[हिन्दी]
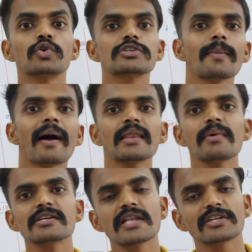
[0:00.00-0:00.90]
उसके बाद
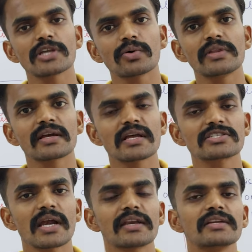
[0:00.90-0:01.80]
में इस लेक्चर को देखना
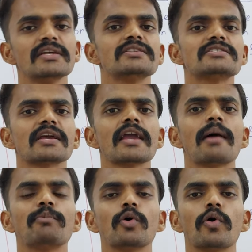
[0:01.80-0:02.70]
स्टार्ट कीजिए जिससे कि
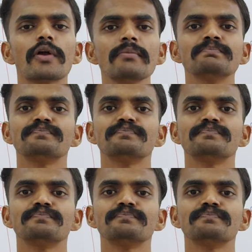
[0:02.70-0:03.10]
आप लोगों के